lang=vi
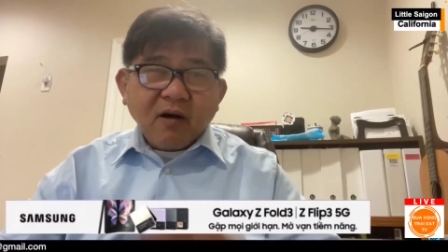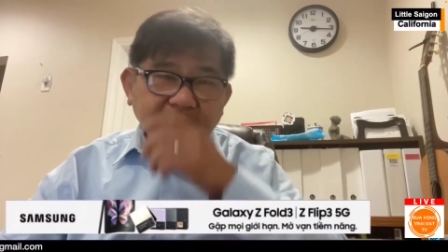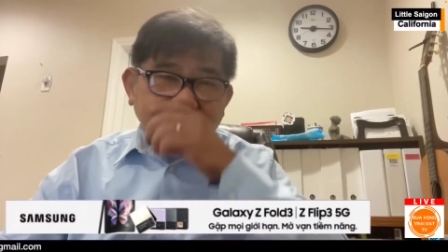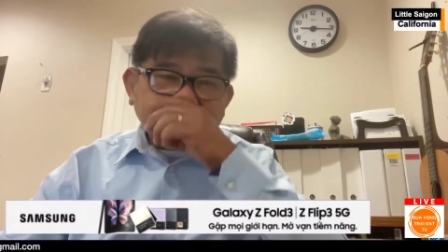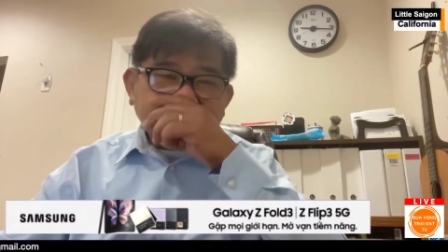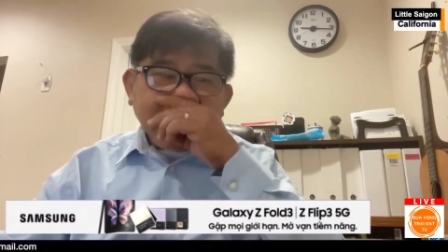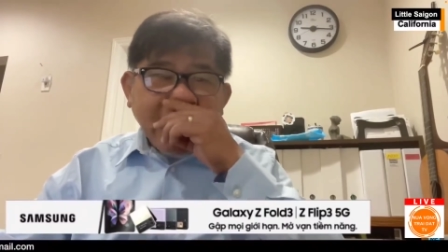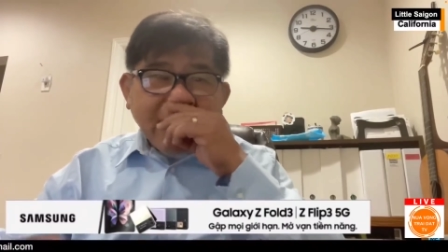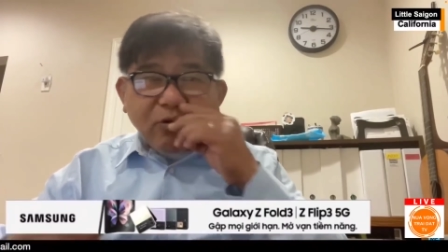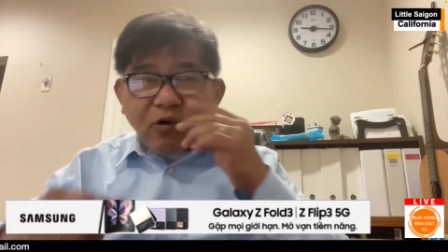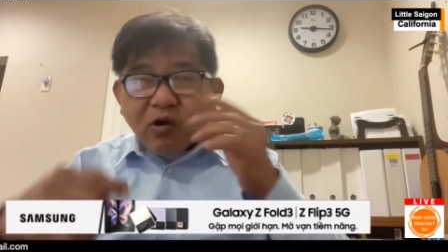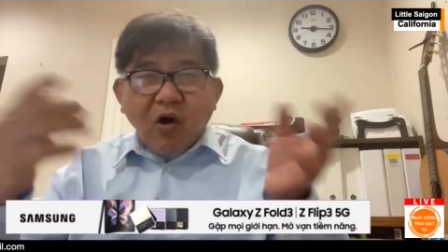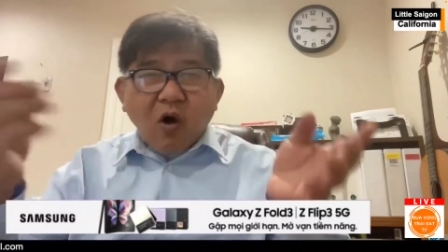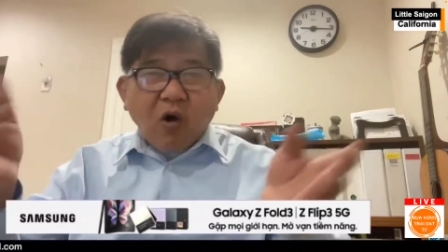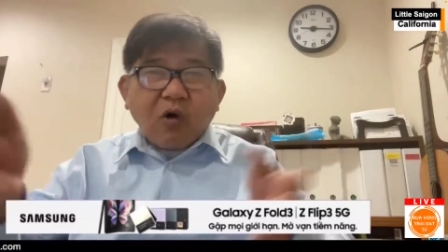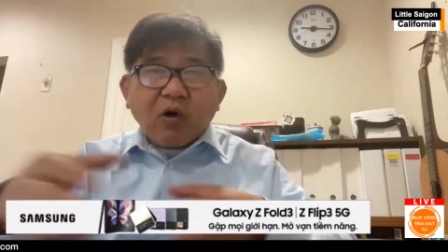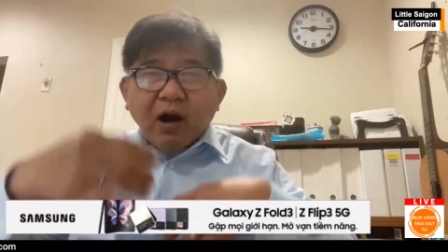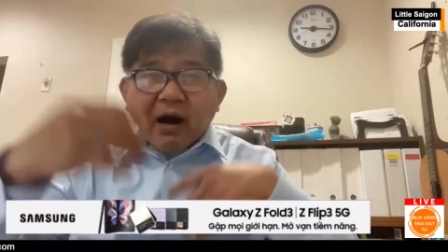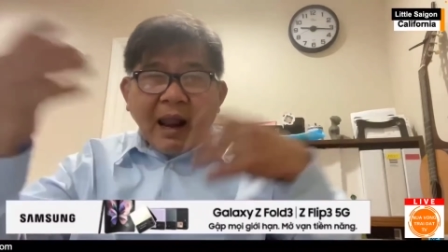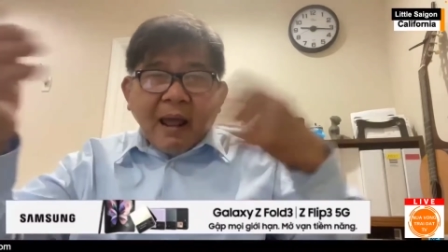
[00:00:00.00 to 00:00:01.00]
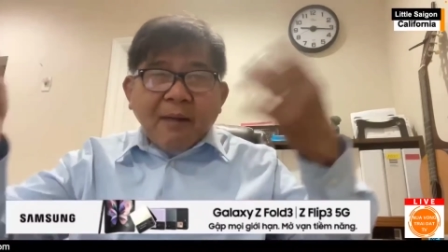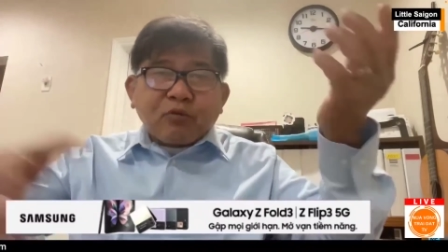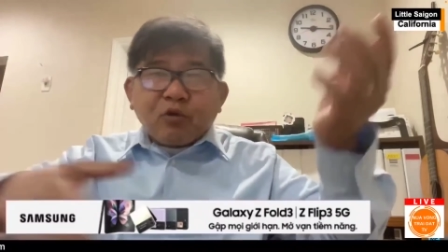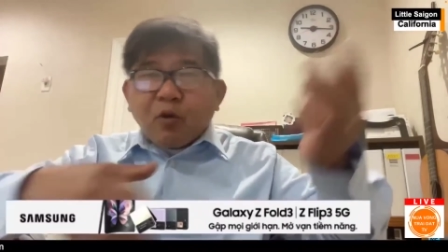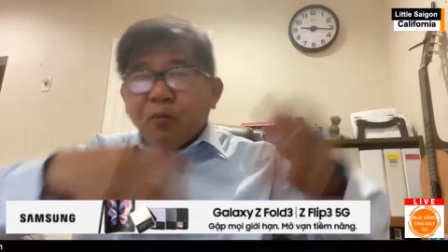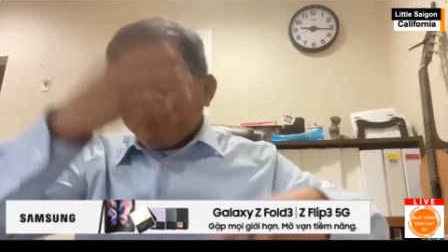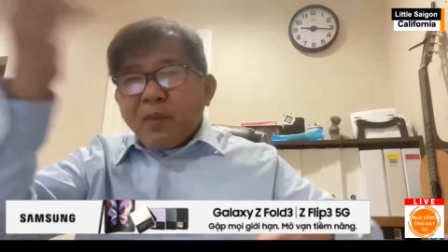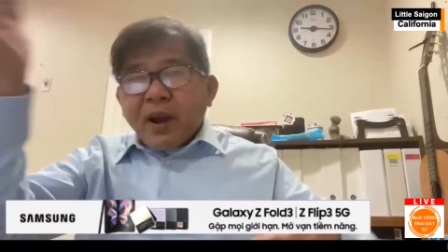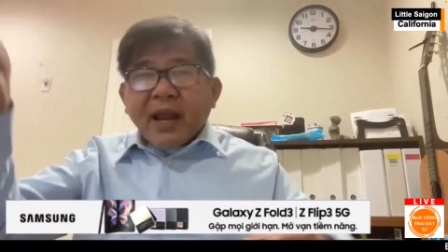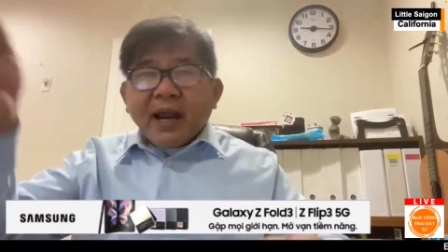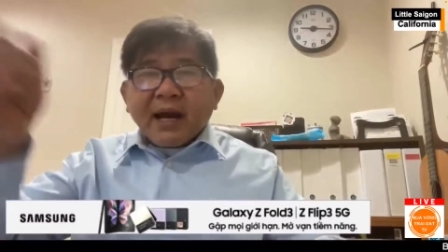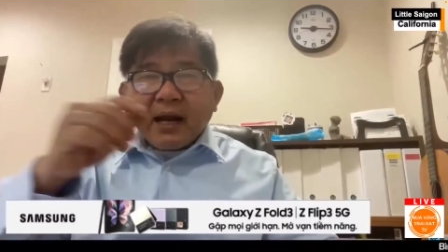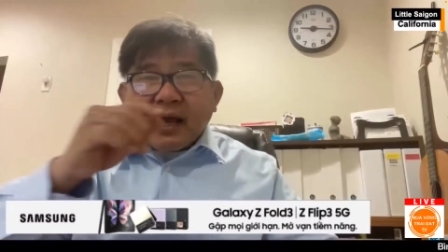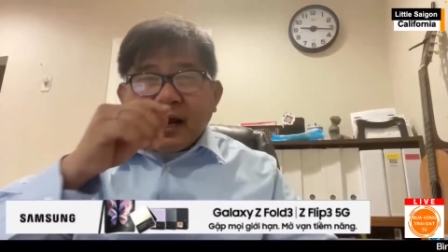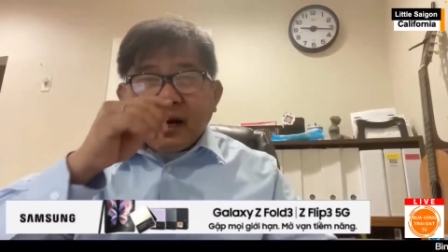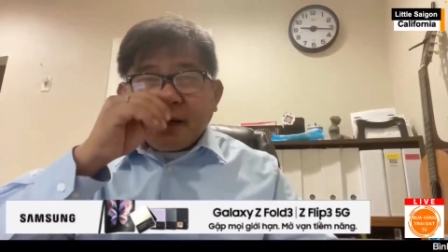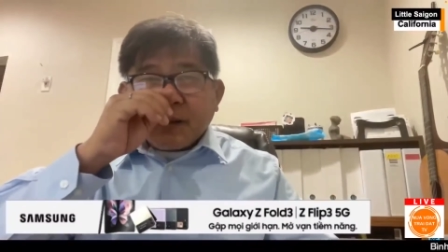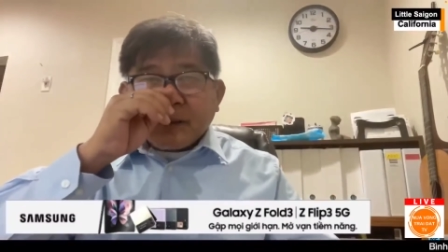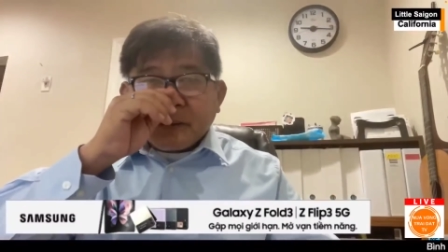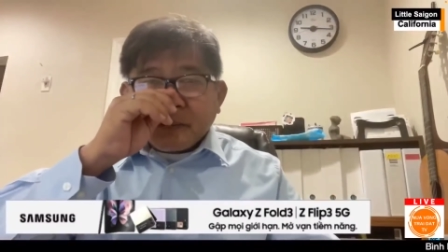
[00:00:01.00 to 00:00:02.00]
họ sẽ ra quốc hội họ làm rùm beng
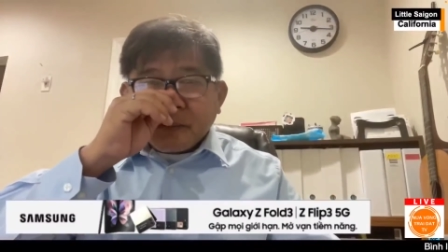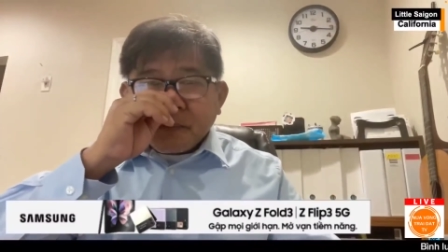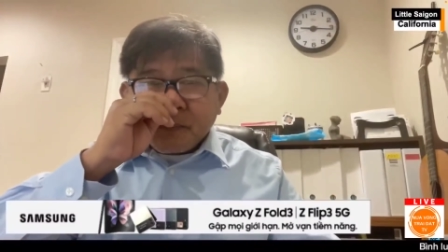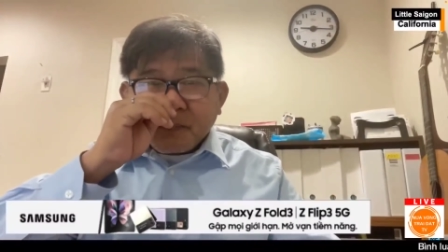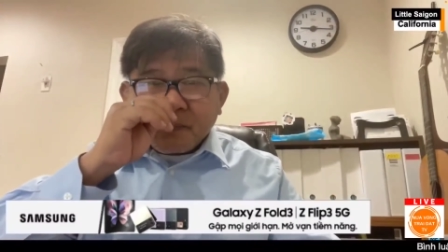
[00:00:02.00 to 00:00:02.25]
lên